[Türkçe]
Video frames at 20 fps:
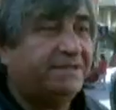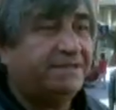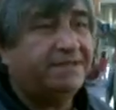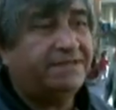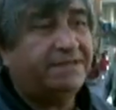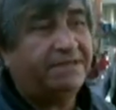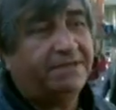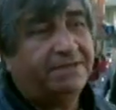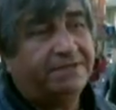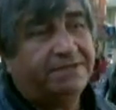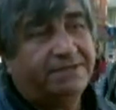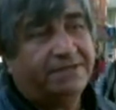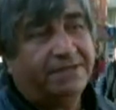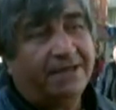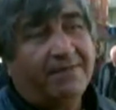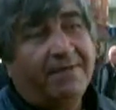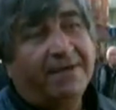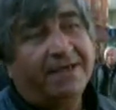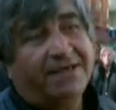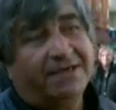E,
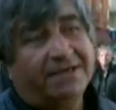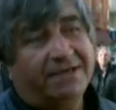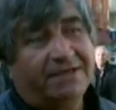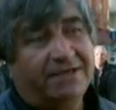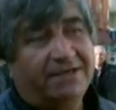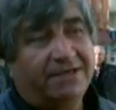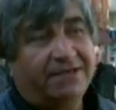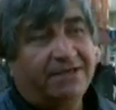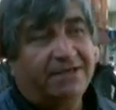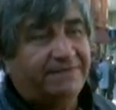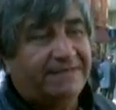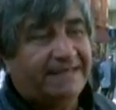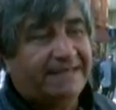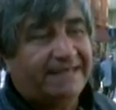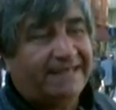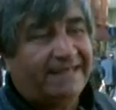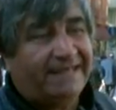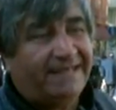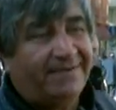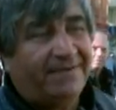sınava girdik, e,
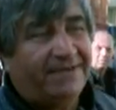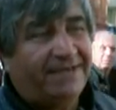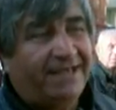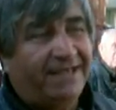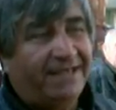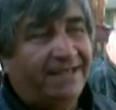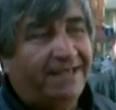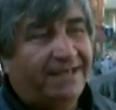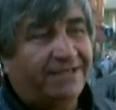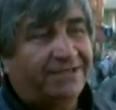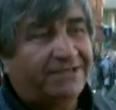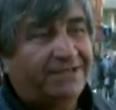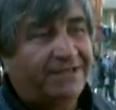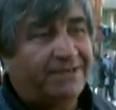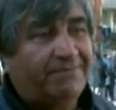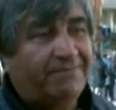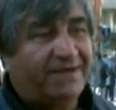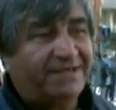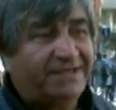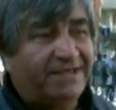elemeden
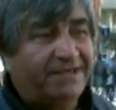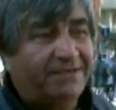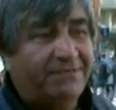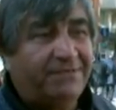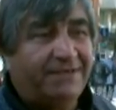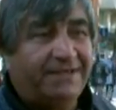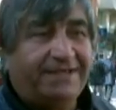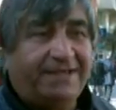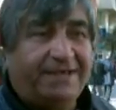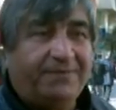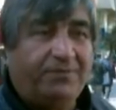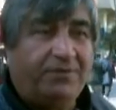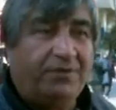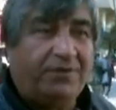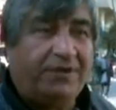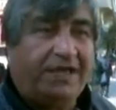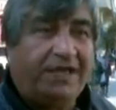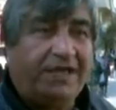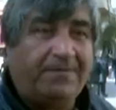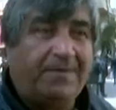geçtik. Pazar günü dediler
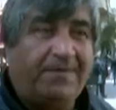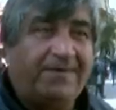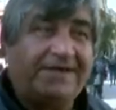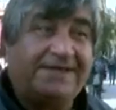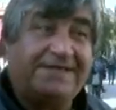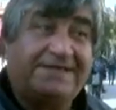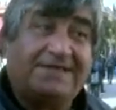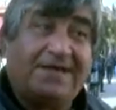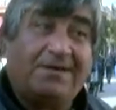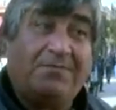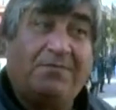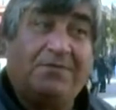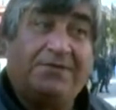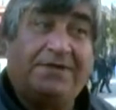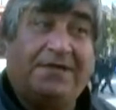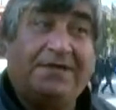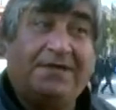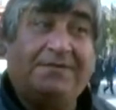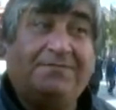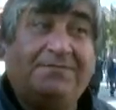büyük eleme var.
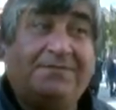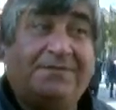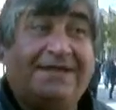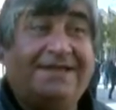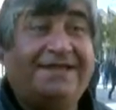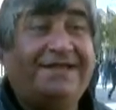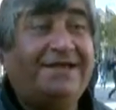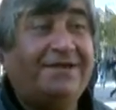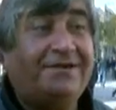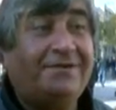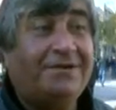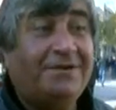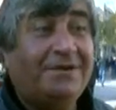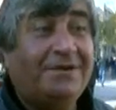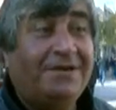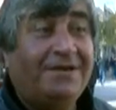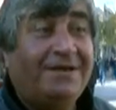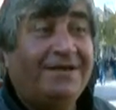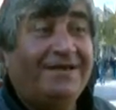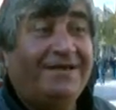İstanbul'dan dediler
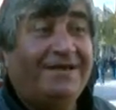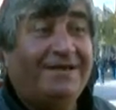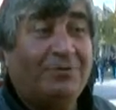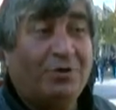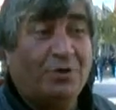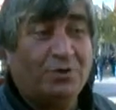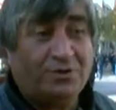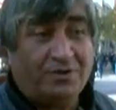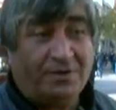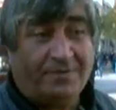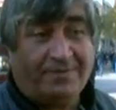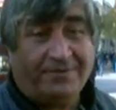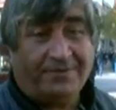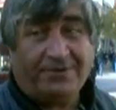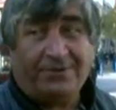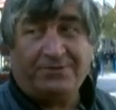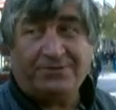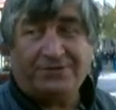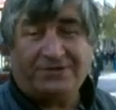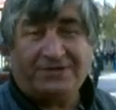e,
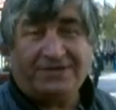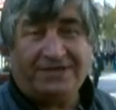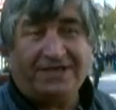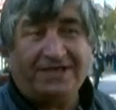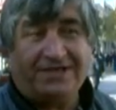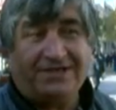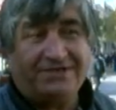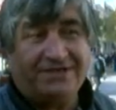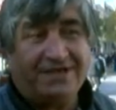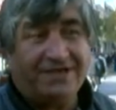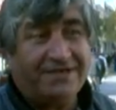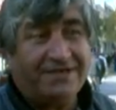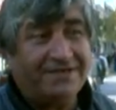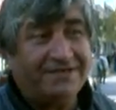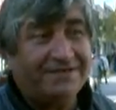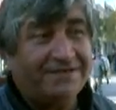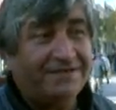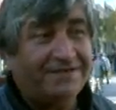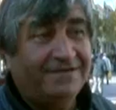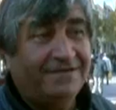konservatuar hocası gelecek.
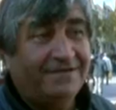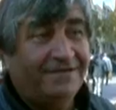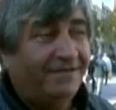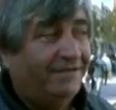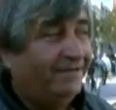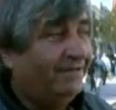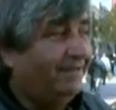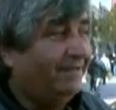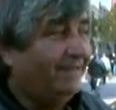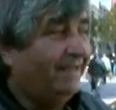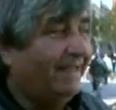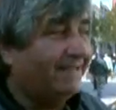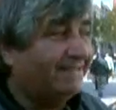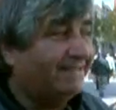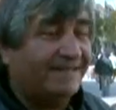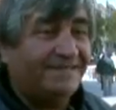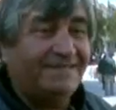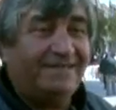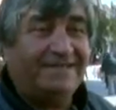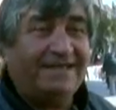
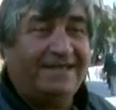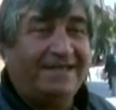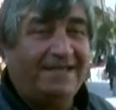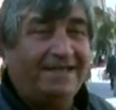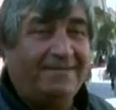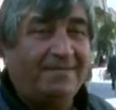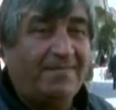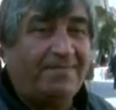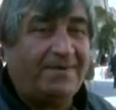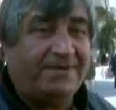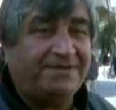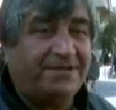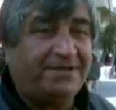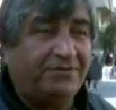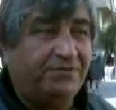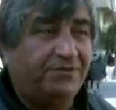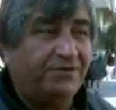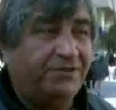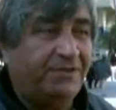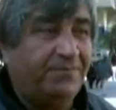Esas dedi eleme pazar
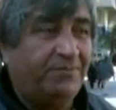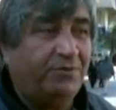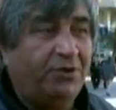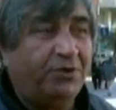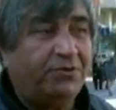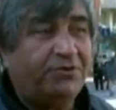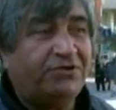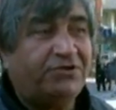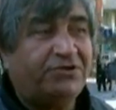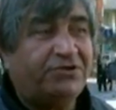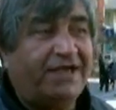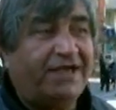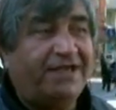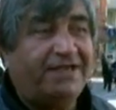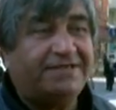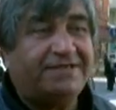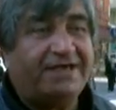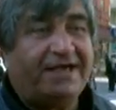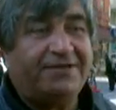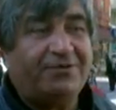günü 24
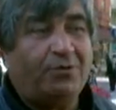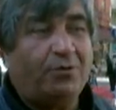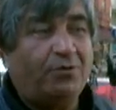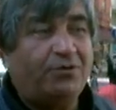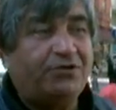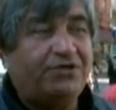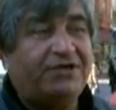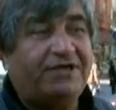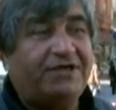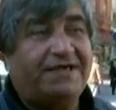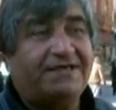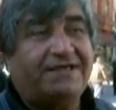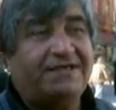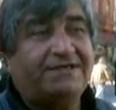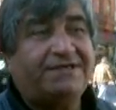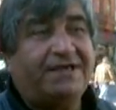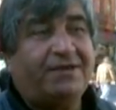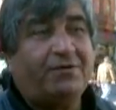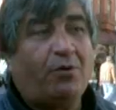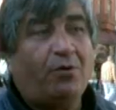kişiden sadece 10 kişi
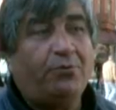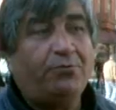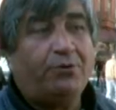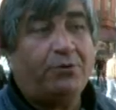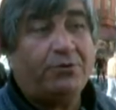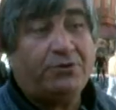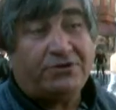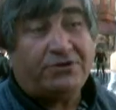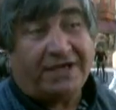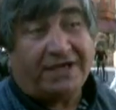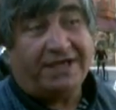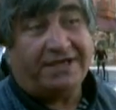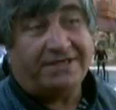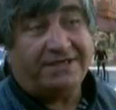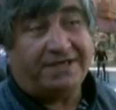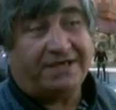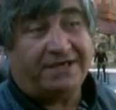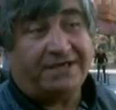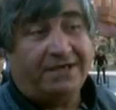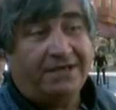kazanacak, 14 kişi
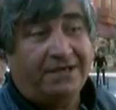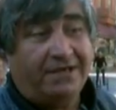elenecek.